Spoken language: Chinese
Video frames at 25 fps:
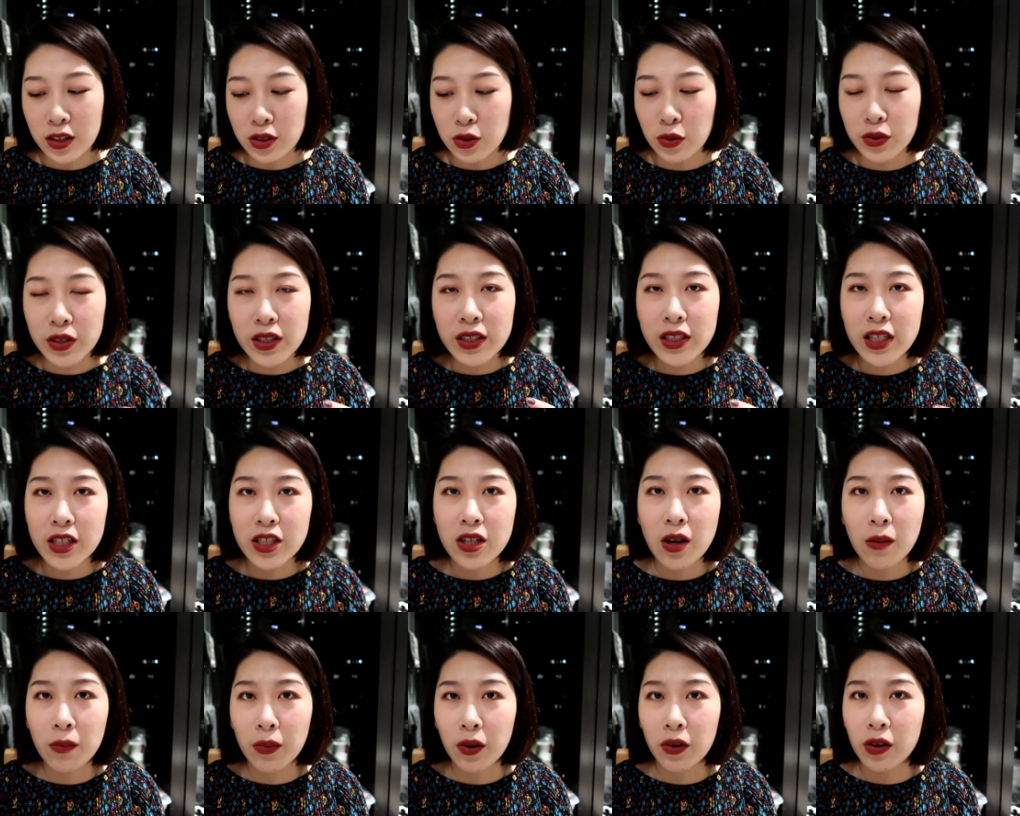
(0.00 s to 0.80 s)
重新再
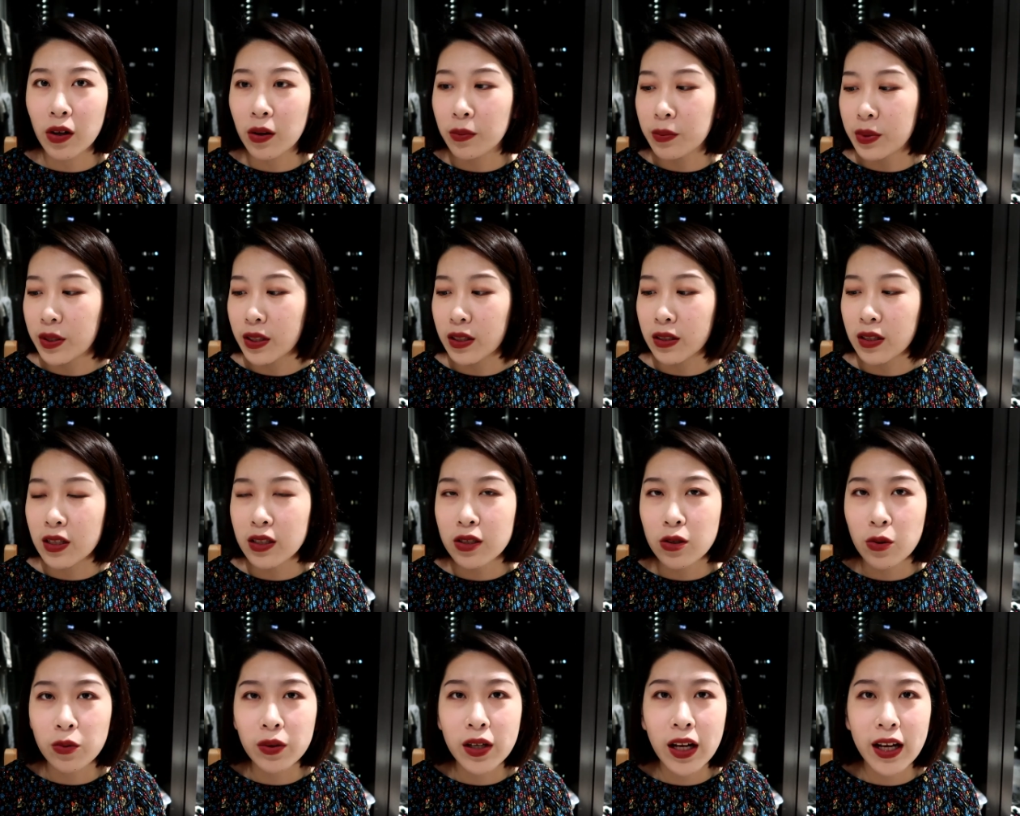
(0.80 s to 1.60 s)
上保养品，
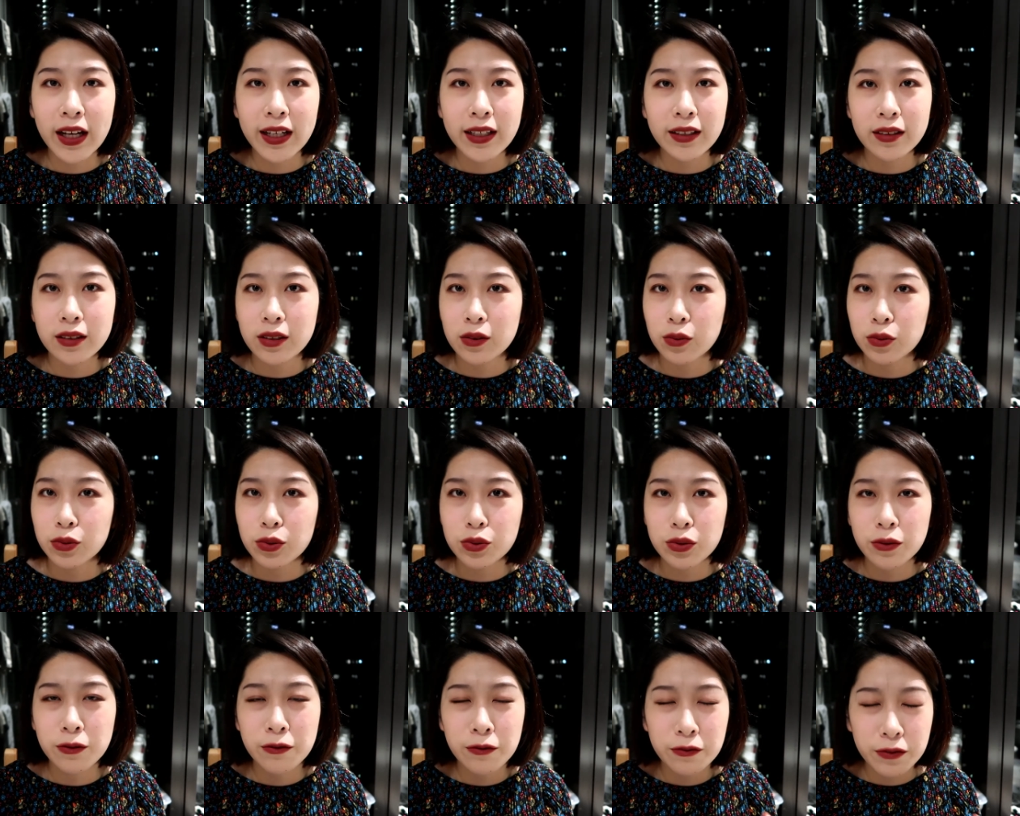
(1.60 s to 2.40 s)
再重来一次，我
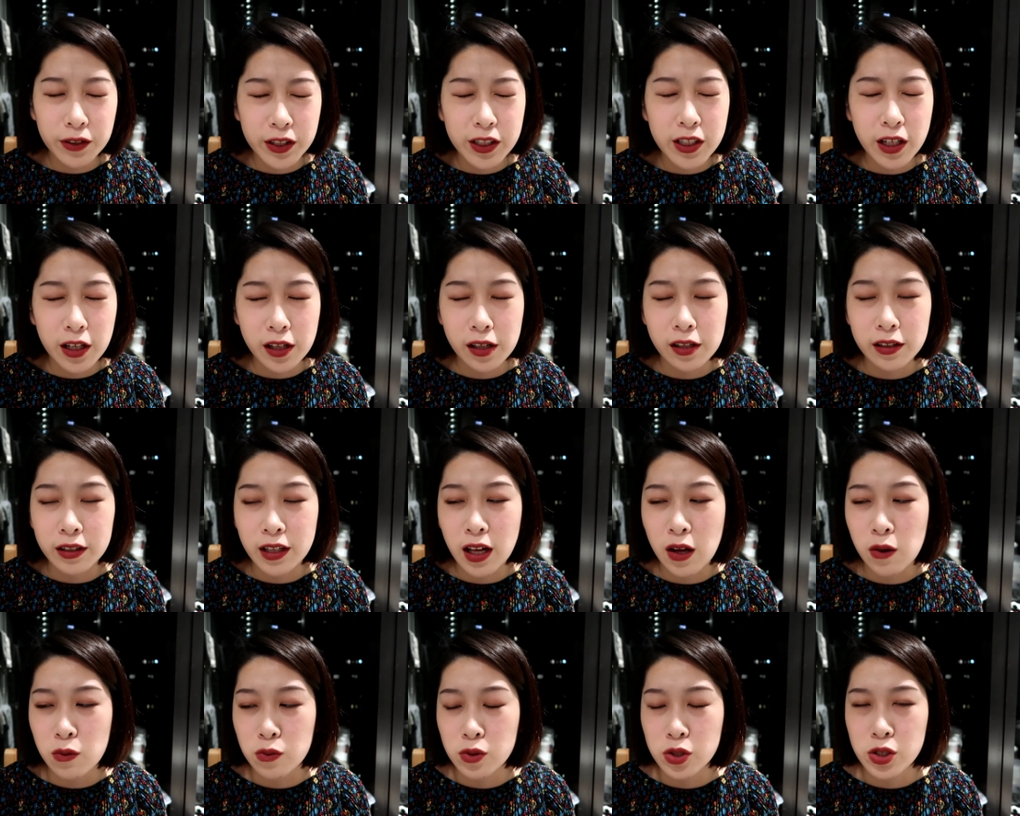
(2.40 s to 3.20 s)
就觉得非常
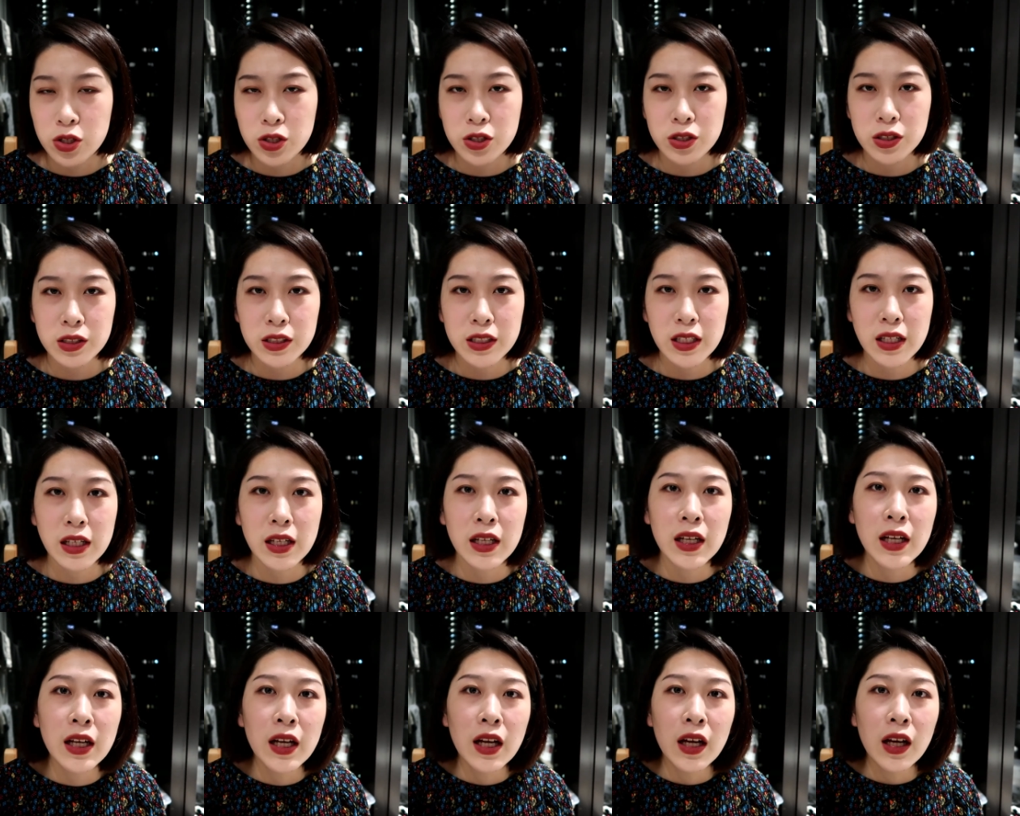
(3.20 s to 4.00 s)
耽误时
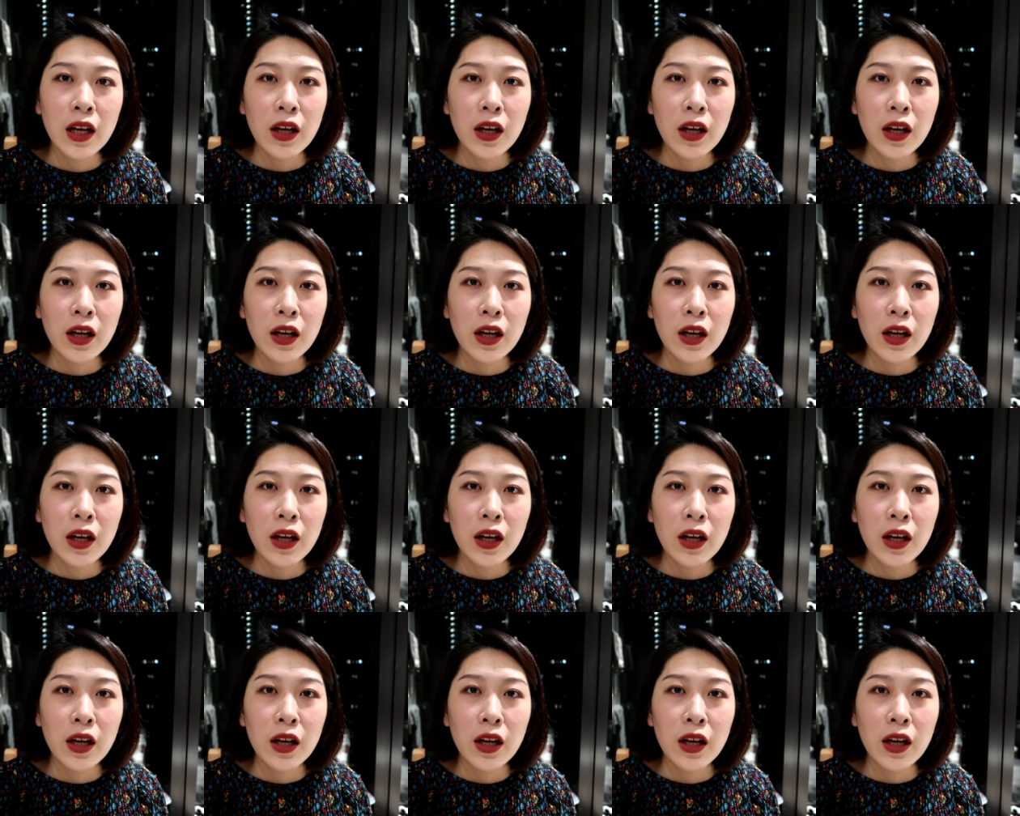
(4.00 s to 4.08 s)
间。